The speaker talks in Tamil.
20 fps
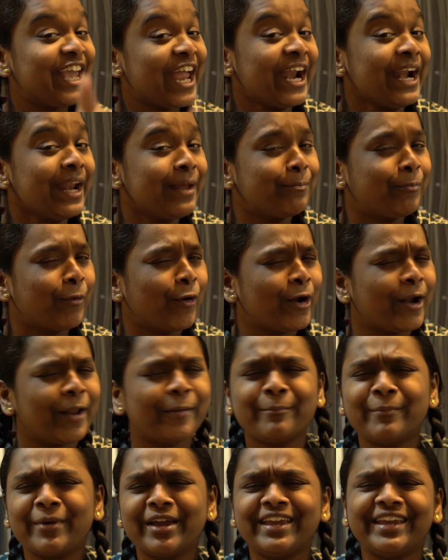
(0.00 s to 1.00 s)
ஏணி போல்
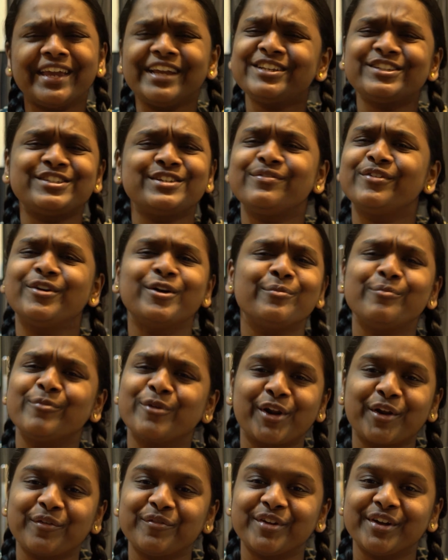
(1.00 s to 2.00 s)
நம்மை ஏற்றிவிடும்
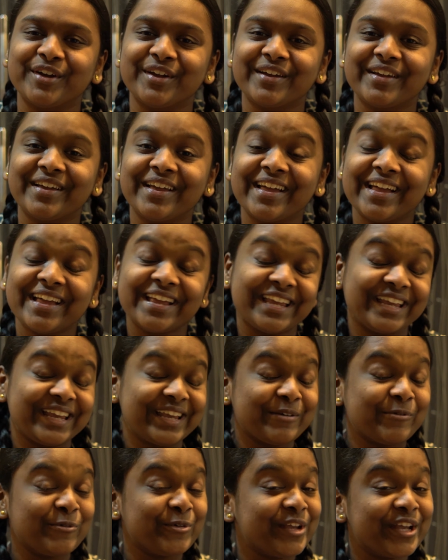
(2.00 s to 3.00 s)
உறவு
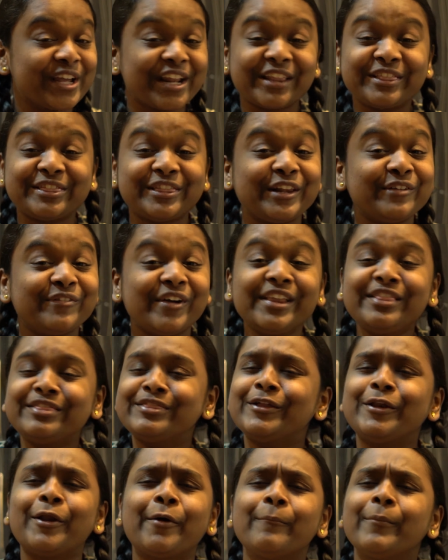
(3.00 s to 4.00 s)
உயரத்தில்
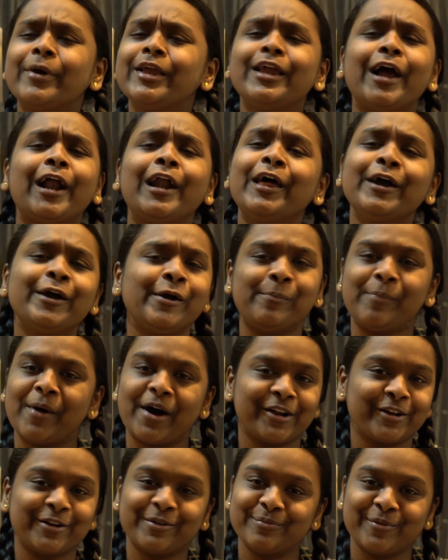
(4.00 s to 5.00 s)
வைத்து நம்மை அழகு
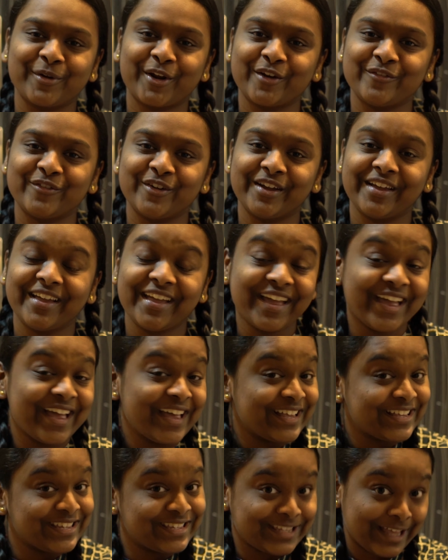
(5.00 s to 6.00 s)
பார்க்கும் உறவு
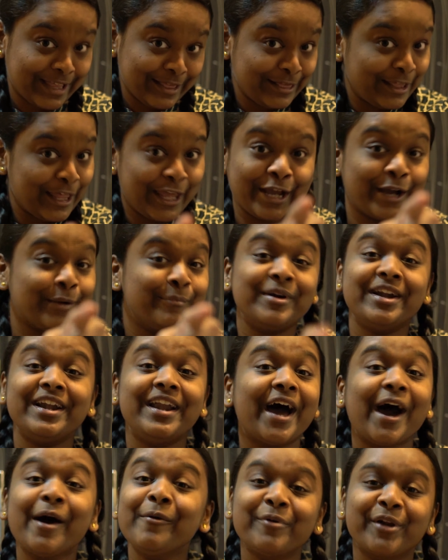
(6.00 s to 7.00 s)

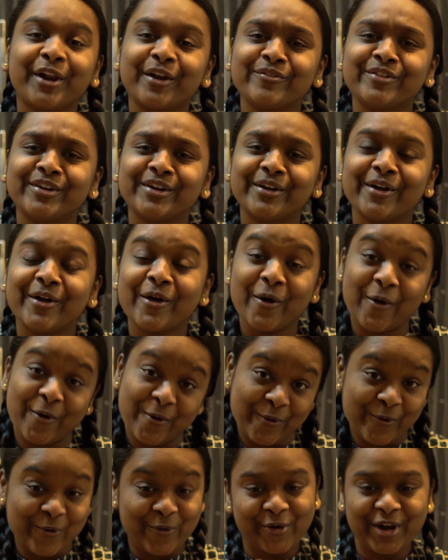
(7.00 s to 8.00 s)
சந்தேகமில்லா உறவு
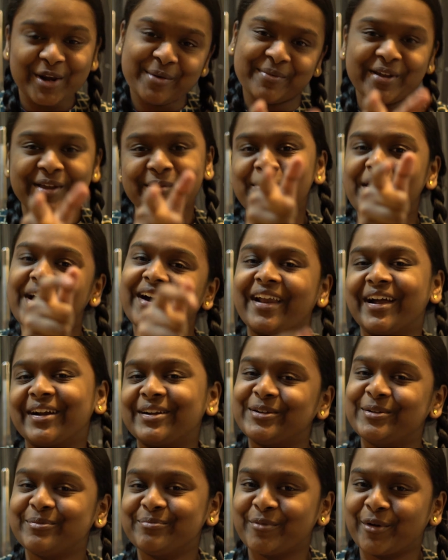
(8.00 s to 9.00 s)
உரிமை
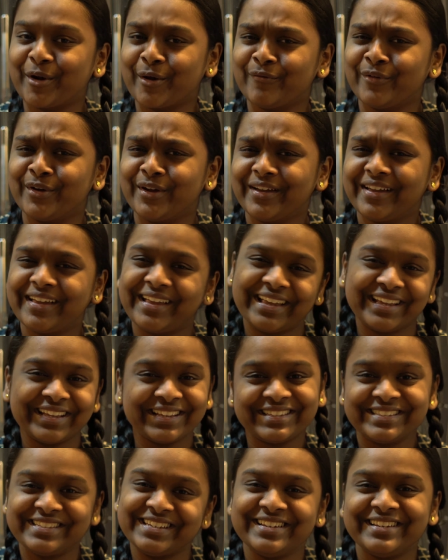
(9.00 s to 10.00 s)
பாராட்டும் உறவு
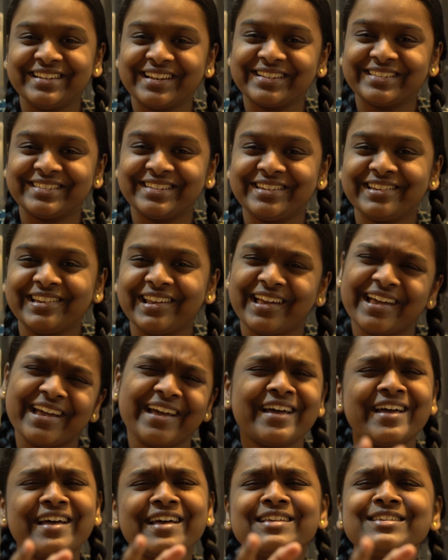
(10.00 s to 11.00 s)
சின்ன சின்ன
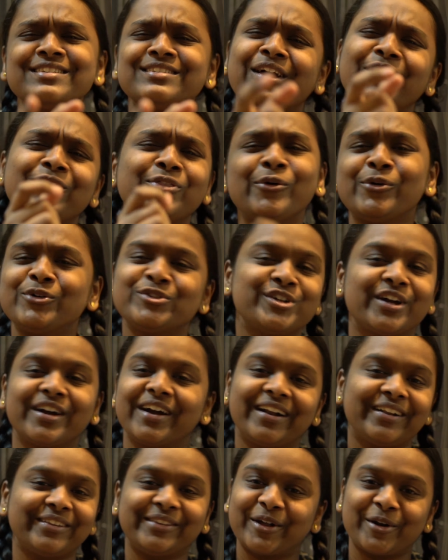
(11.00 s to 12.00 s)

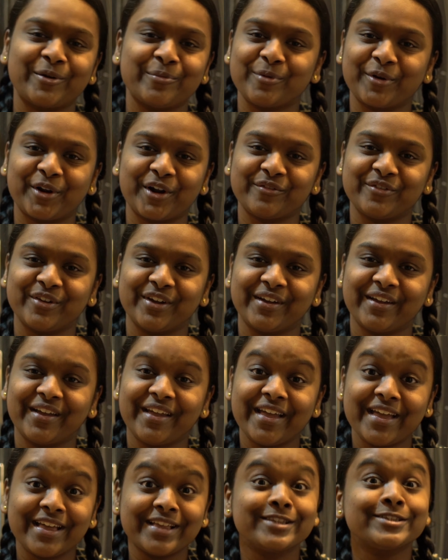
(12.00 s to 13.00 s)
சந்தோஷங்கள் தரும் உறவு
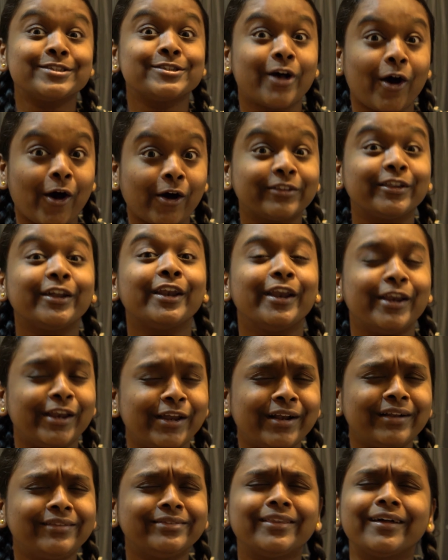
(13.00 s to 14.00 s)
சாதனை
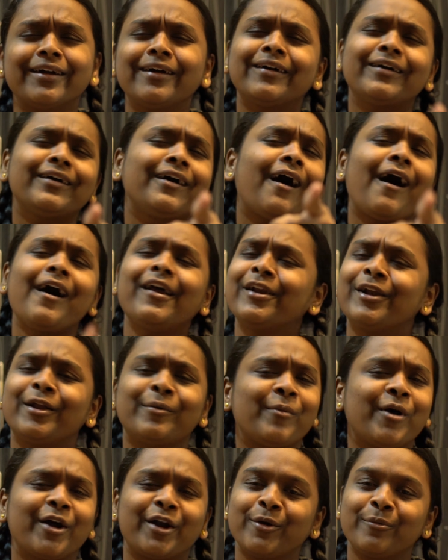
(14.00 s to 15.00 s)
நிகழ்த்த
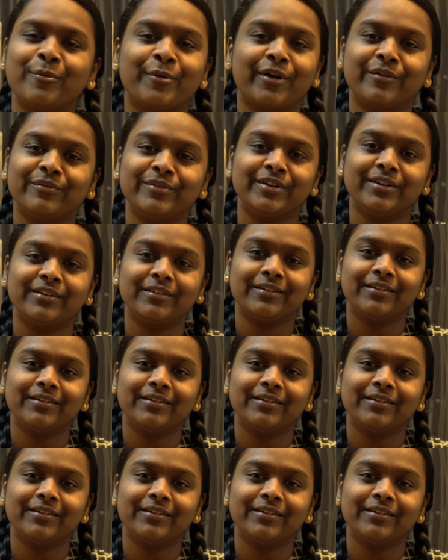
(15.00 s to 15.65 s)
காரணமான உறவு